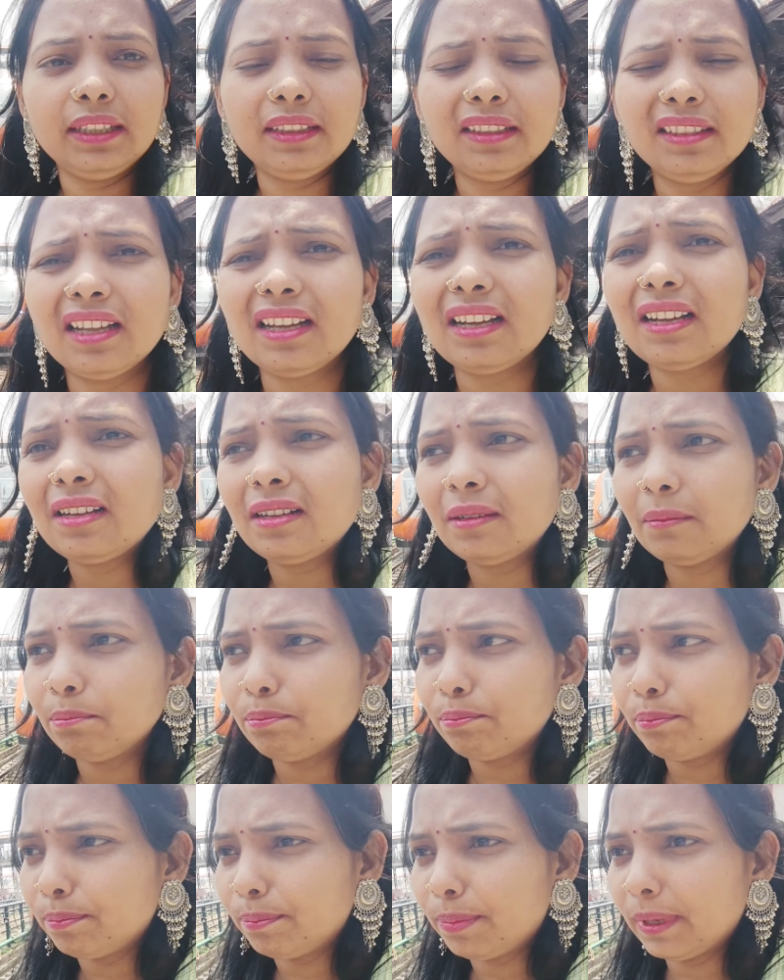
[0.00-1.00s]
कितना हम
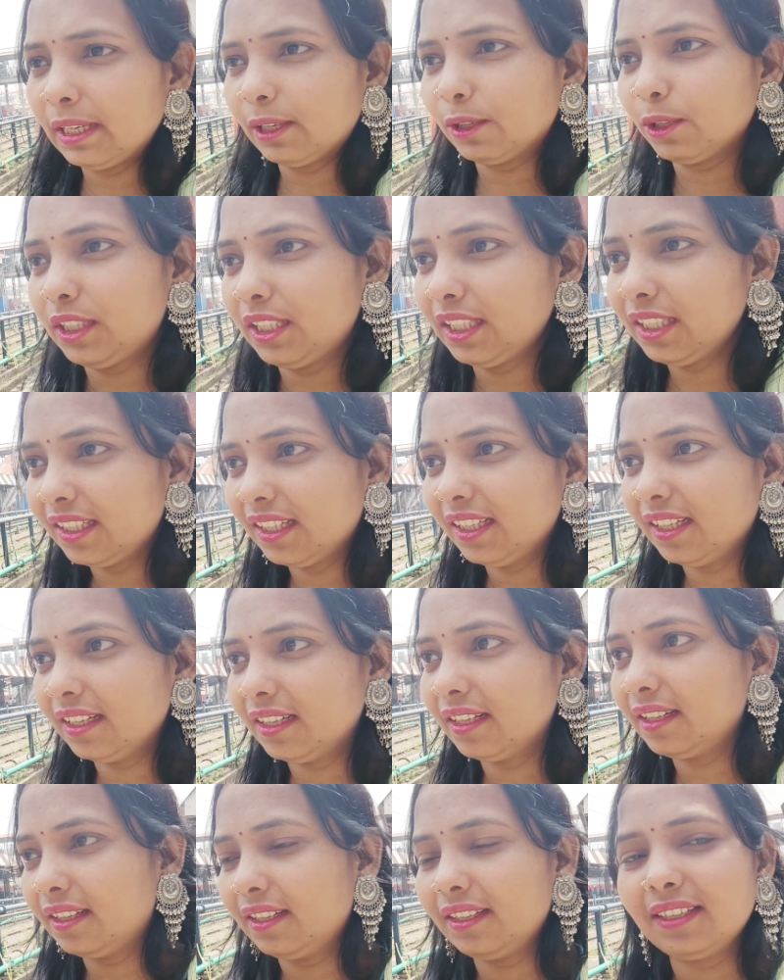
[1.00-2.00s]
पनौती है
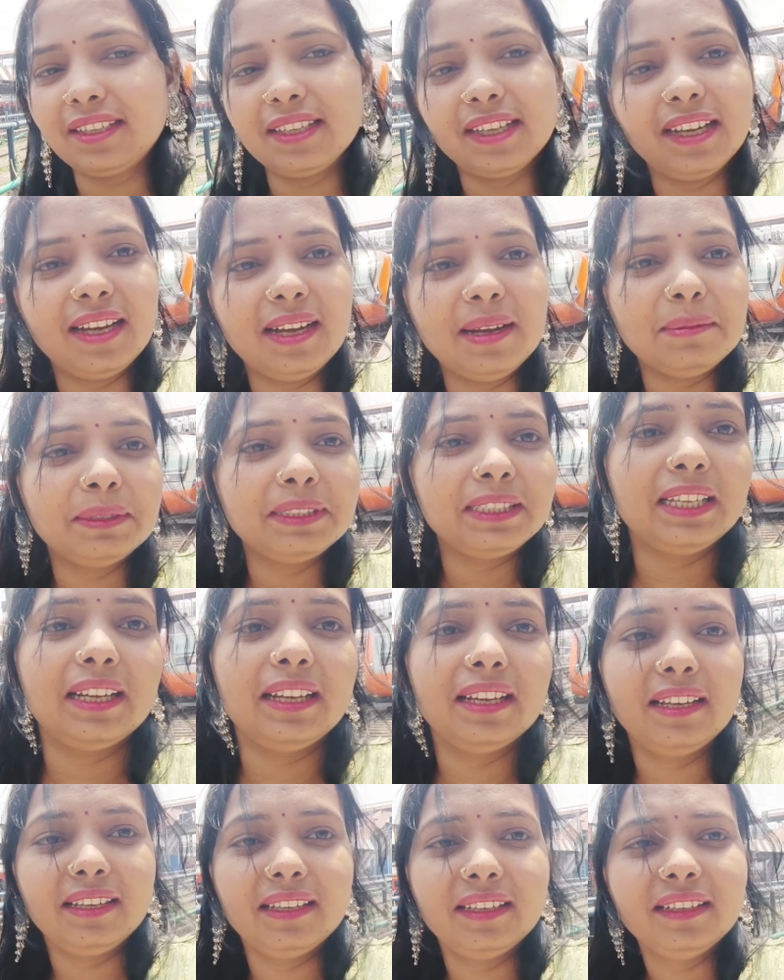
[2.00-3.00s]
यार क्या
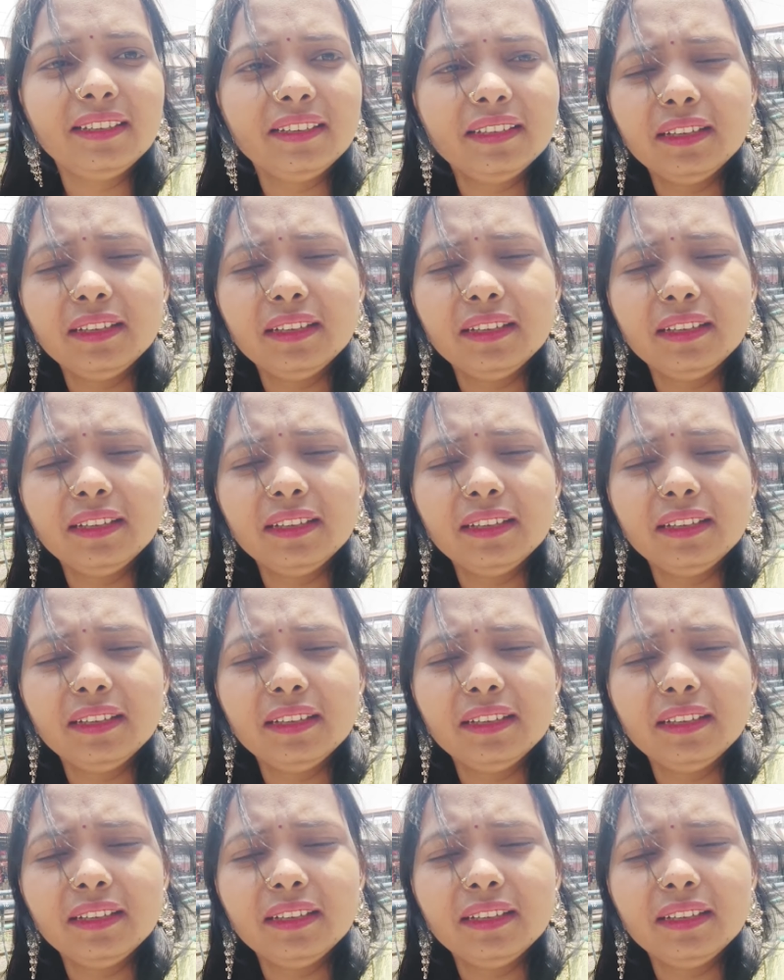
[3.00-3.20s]
बनाएं